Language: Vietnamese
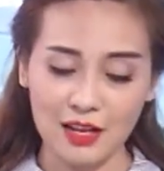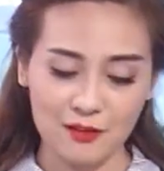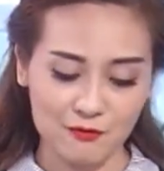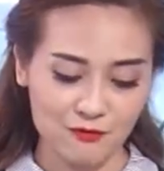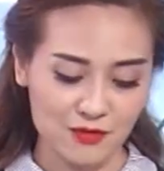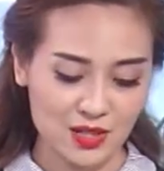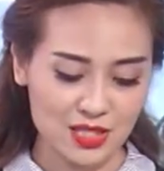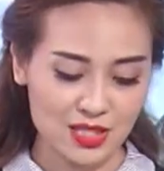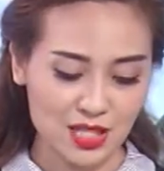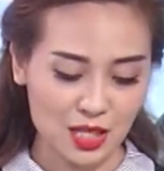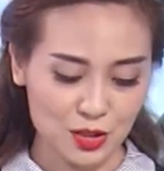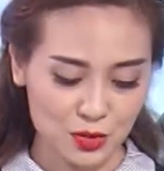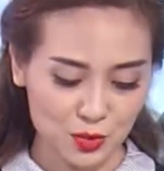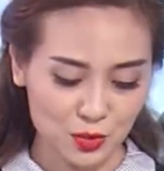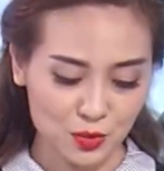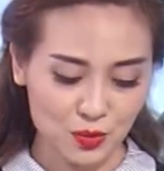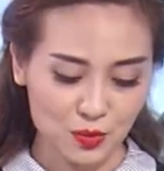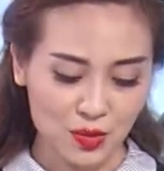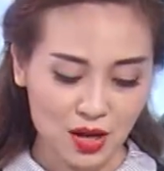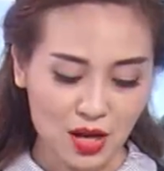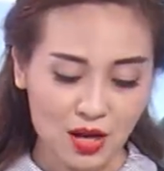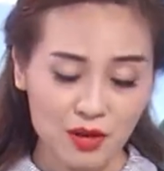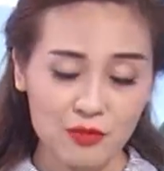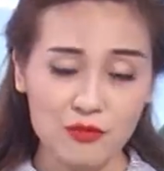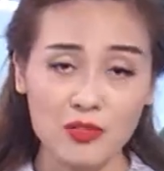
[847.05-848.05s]
và gia dụng
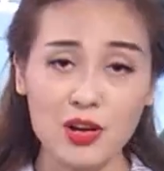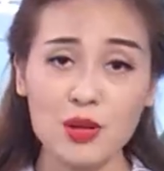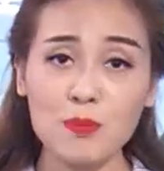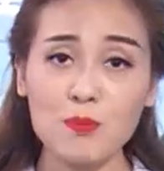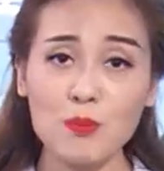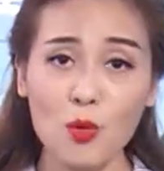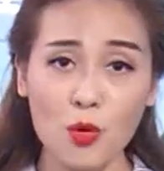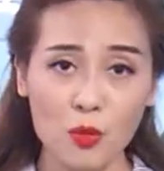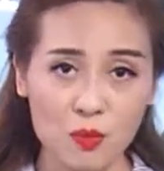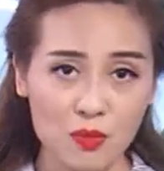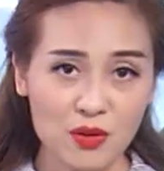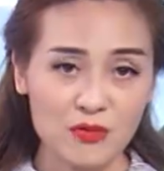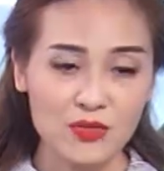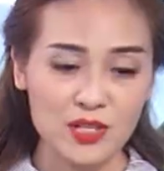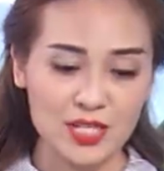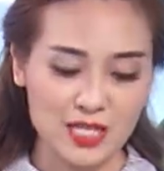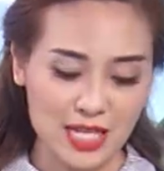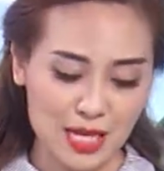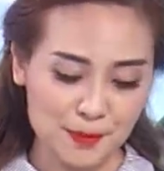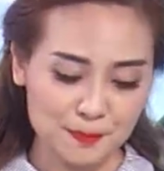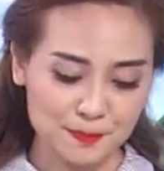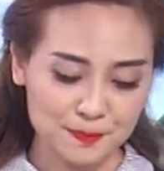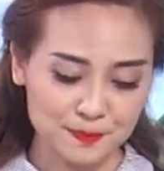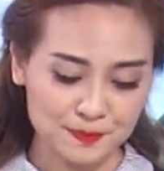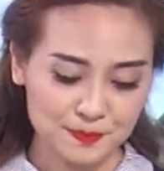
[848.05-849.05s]
với
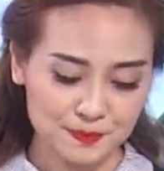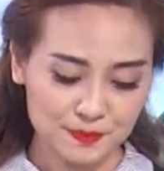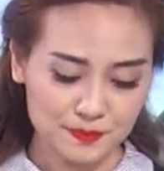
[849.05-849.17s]
40%